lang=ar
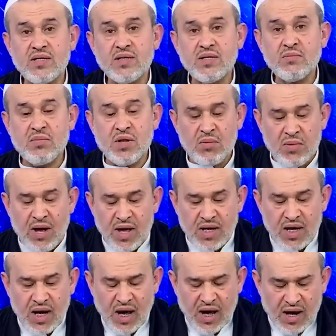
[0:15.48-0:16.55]
بالمال
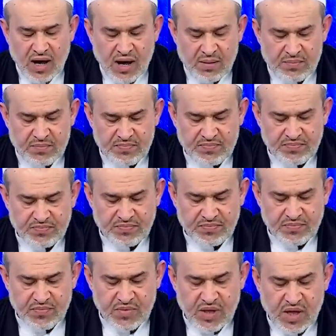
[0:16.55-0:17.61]
الحرام
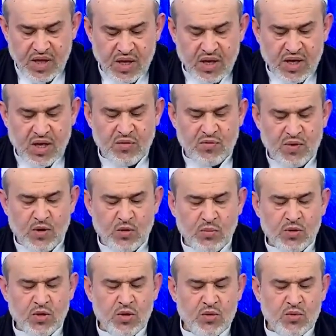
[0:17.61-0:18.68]
كيف
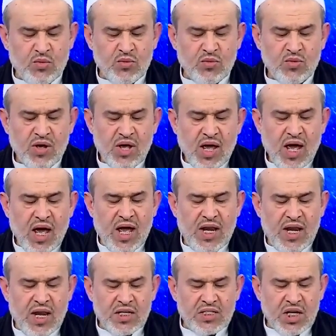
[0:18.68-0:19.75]
يمكن
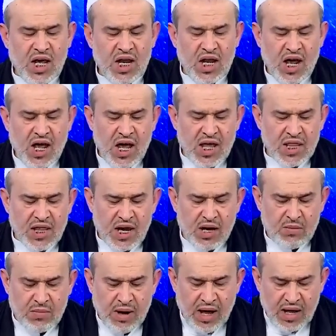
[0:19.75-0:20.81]
أن نجعل هذا
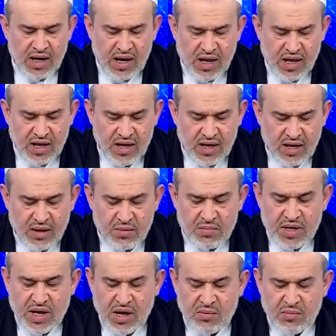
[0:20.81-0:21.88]
المال
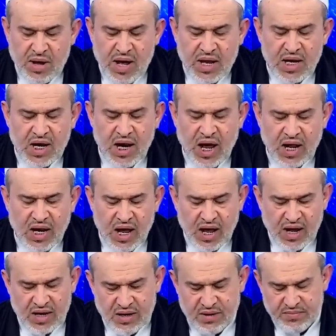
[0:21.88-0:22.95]
من المال
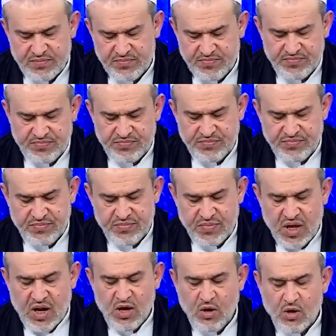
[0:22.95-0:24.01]
الحلال
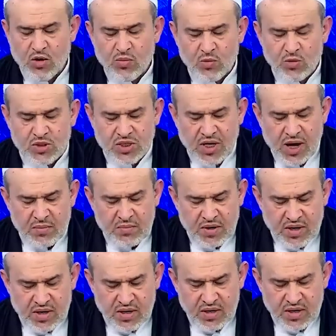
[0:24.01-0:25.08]
الحكم
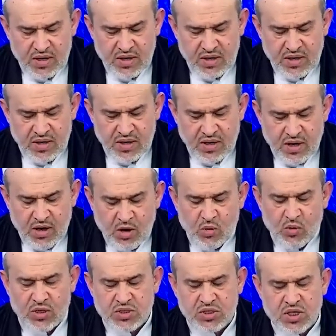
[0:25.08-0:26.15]
السابق
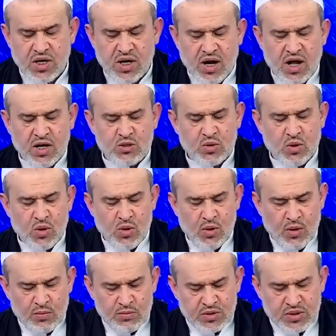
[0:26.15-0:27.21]
هو استخراج
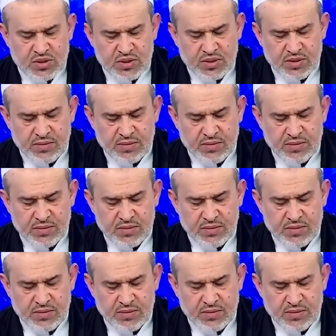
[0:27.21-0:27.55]
الخمس